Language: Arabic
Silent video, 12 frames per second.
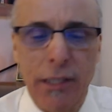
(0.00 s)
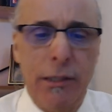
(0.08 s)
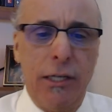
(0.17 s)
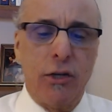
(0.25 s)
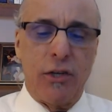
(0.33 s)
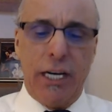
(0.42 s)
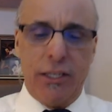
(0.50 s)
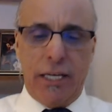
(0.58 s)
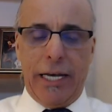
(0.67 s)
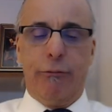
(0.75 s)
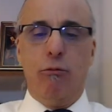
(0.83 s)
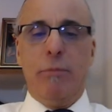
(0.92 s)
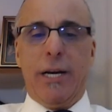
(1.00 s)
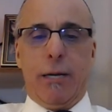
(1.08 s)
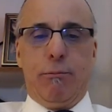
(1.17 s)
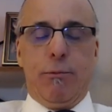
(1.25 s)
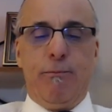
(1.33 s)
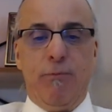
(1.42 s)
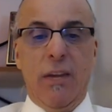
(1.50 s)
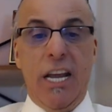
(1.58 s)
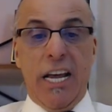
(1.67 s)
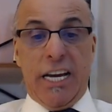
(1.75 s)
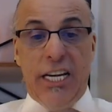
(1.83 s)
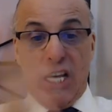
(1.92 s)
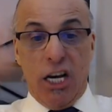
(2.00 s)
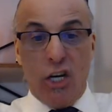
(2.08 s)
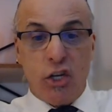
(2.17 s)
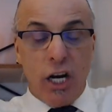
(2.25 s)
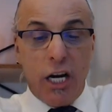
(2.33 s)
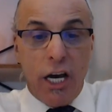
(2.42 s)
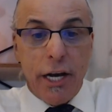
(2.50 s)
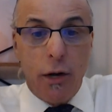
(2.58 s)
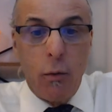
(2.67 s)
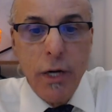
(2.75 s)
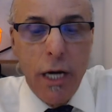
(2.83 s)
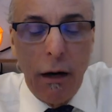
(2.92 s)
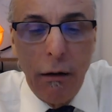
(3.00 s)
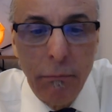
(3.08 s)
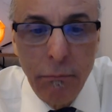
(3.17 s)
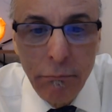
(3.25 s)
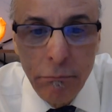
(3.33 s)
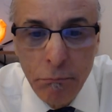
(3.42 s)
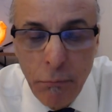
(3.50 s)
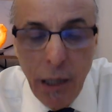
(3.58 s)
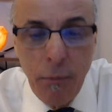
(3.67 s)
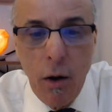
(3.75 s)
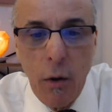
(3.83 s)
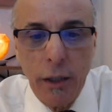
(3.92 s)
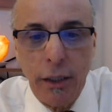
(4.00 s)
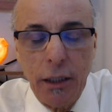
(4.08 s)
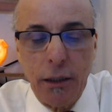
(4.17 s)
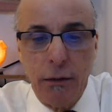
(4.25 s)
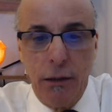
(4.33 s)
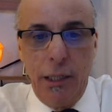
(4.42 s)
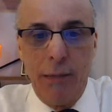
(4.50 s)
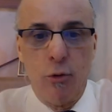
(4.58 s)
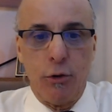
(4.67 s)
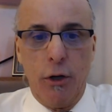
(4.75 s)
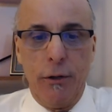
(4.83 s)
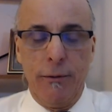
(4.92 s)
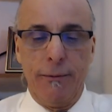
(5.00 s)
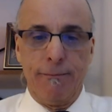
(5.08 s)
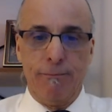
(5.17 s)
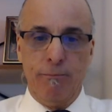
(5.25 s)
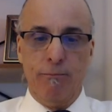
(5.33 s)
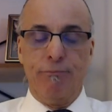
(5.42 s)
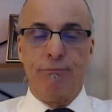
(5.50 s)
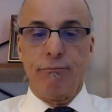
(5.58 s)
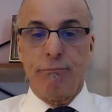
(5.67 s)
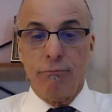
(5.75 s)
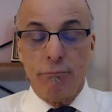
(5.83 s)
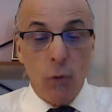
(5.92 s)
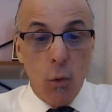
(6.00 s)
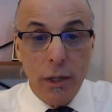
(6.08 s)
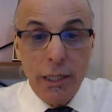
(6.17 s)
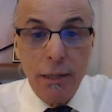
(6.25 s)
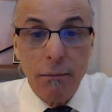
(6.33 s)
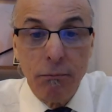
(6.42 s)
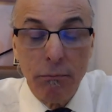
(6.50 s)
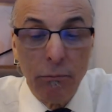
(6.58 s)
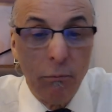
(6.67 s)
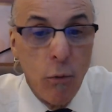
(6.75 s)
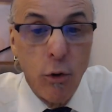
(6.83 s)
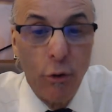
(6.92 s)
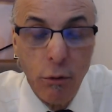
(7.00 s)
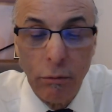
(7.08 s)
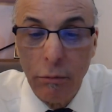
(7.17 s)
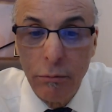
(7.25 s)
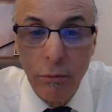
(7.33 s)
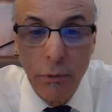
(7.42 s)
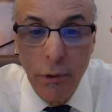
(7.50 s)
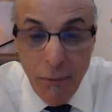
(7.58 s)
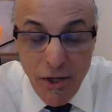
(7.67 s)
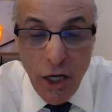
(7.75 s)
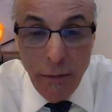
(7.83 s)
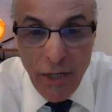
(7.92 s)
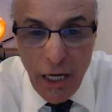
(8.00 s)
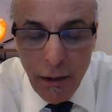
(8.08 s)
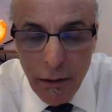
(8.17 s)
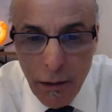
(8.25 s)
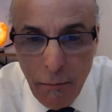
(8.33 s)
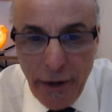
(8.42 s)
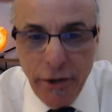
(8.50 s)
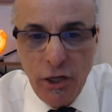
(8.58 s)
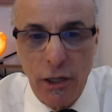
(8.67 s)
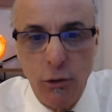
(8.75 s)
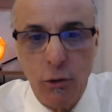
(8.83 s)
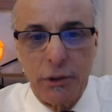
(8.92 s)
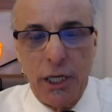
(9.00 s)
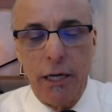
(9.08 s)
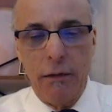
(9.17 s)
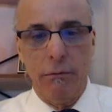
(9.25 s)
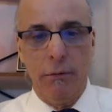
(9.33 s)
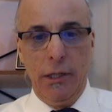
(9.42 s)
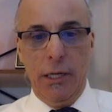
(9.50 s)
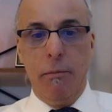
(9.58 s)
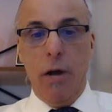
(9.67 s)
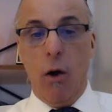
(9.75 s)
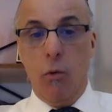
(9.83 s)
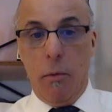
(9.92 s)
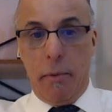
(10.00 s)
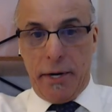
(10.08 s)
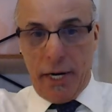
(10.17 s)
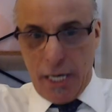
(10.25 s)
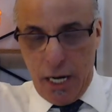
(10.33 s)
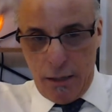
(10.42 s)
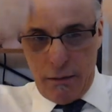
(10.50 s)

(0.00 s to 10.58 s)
الهجرات كيعرفو المغرب كاينه الهجره القرويه من البوادي للمدن وهذه منذ المجيء نتاع الماريشال اليوطي اللي بنى اول براكه